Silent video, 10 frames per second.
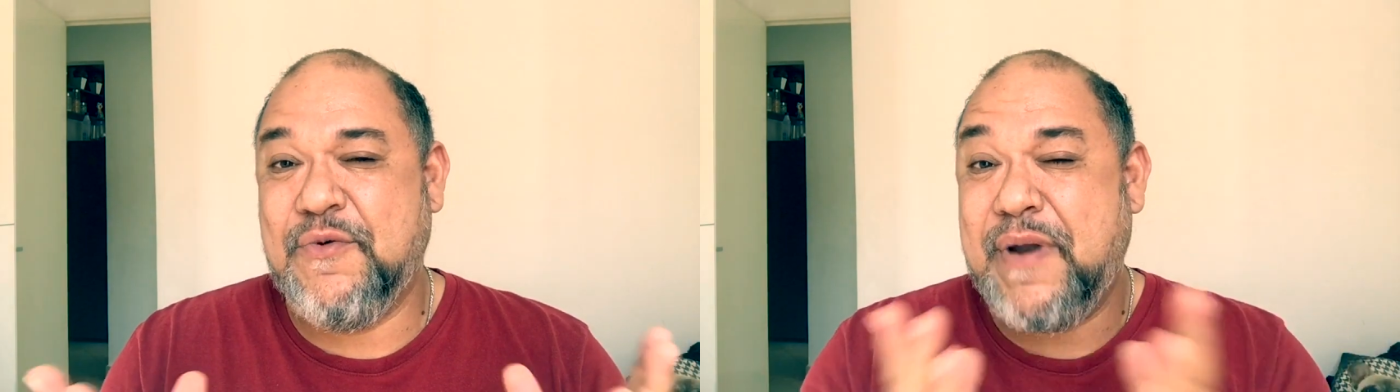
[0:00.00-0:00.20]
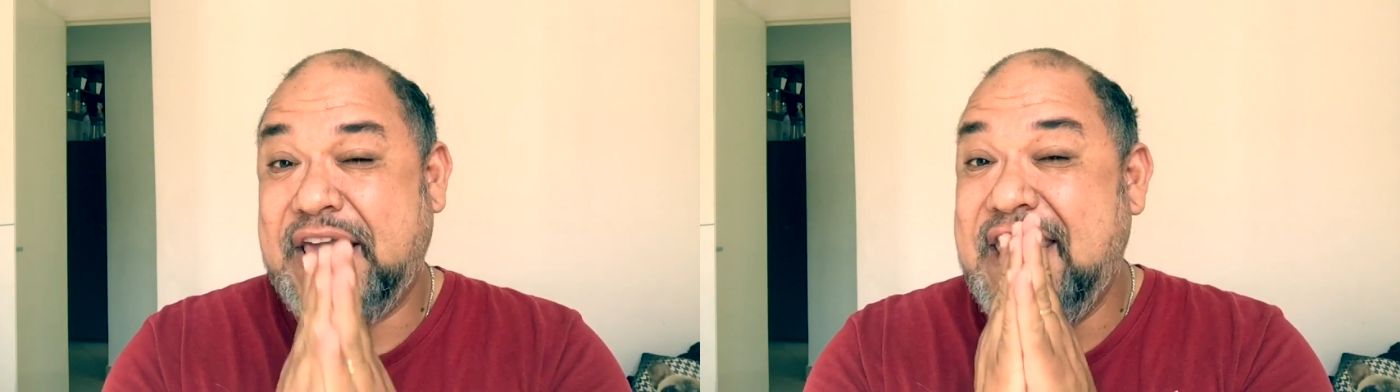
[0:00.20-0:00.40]

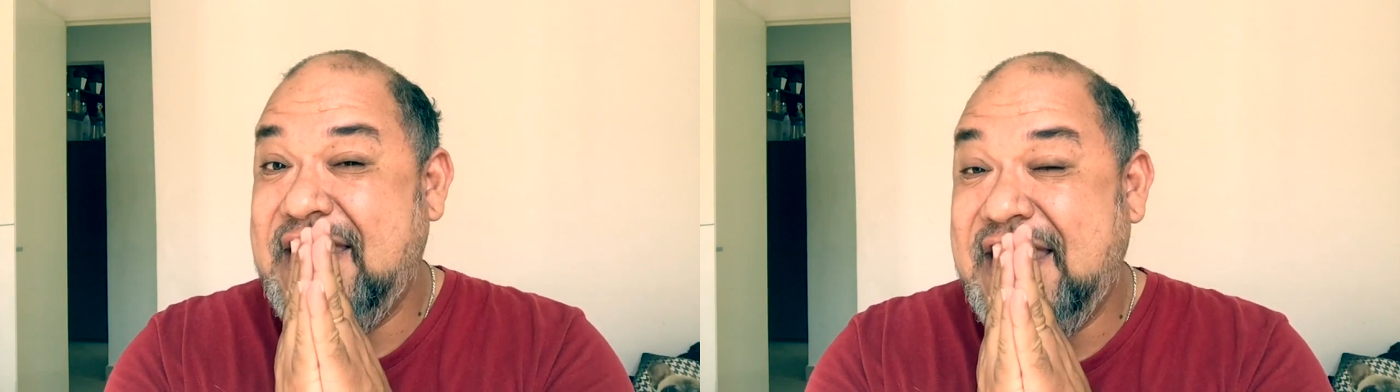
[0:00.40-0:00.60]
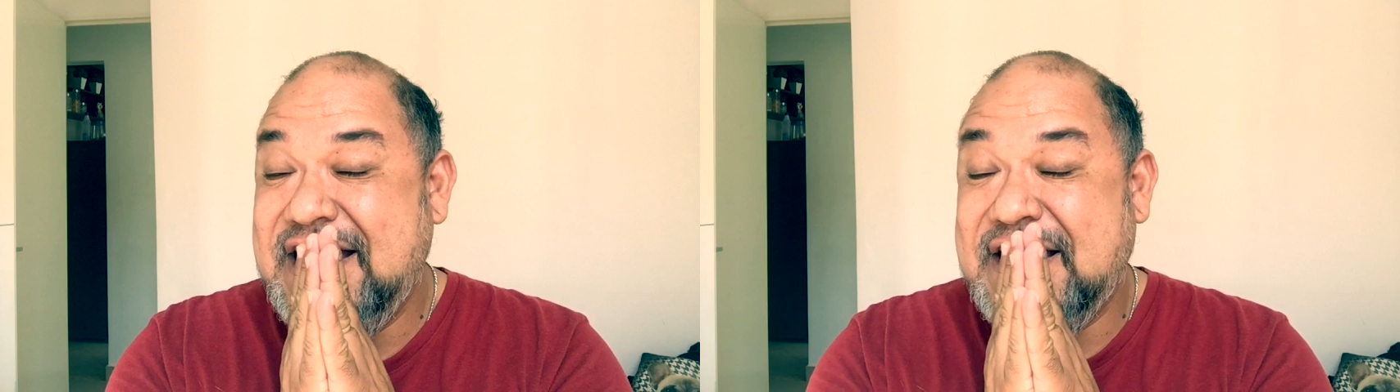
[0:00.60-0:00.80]
para
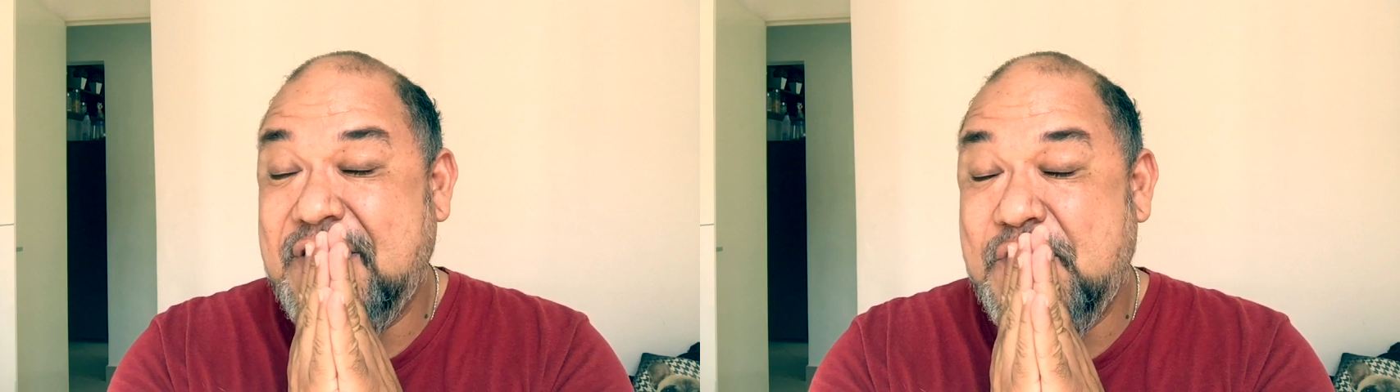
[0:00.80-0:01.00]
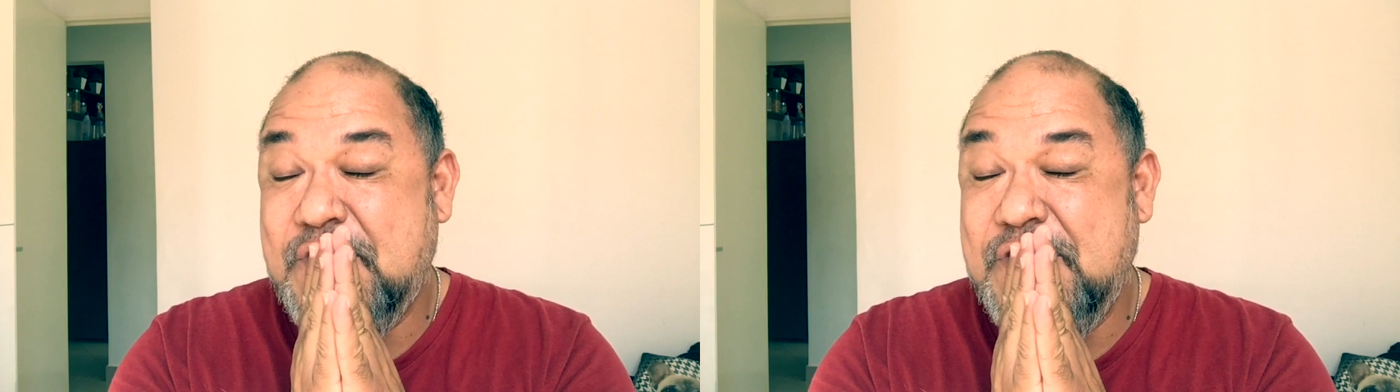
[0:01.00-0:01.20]
quem ainda
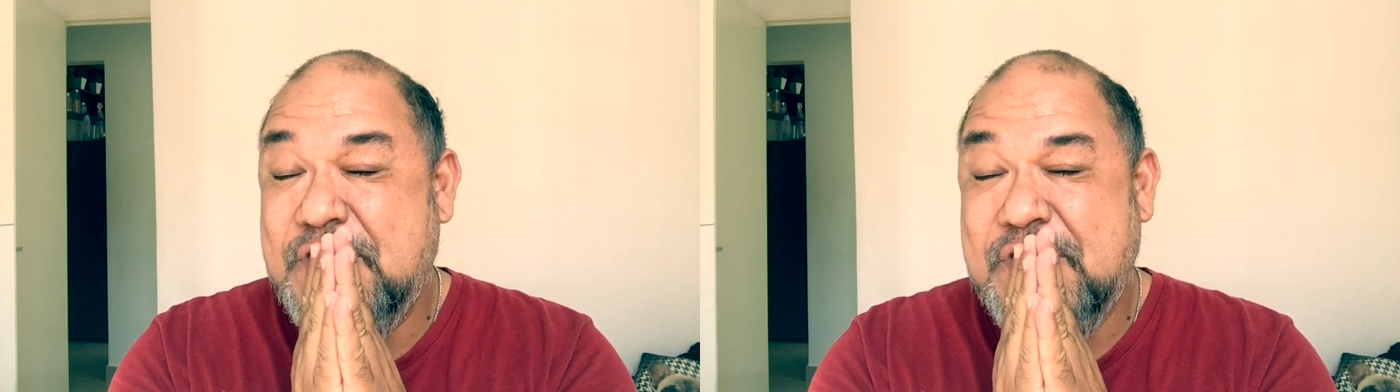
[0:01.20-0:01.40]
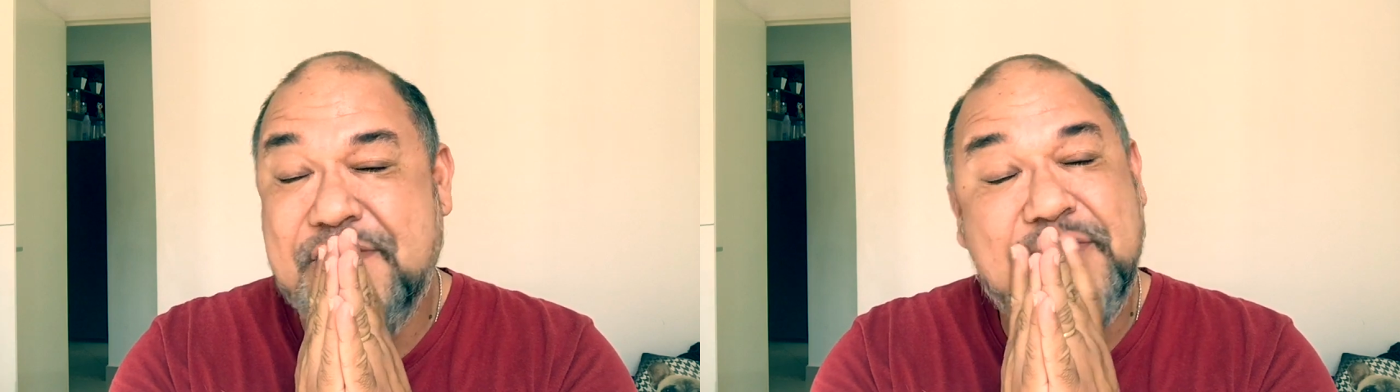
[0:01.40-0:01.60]

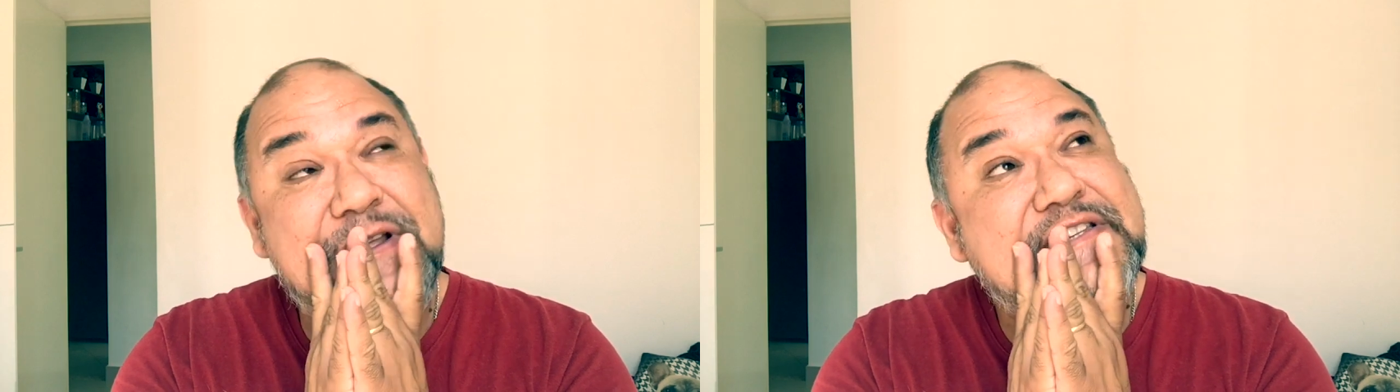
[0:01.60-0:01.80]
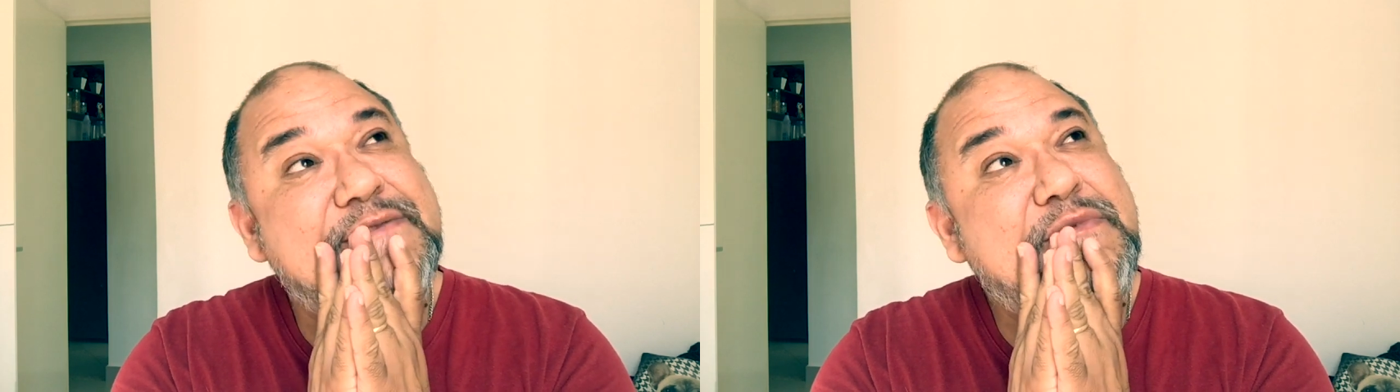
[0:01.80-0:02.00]
olhou e falou assim,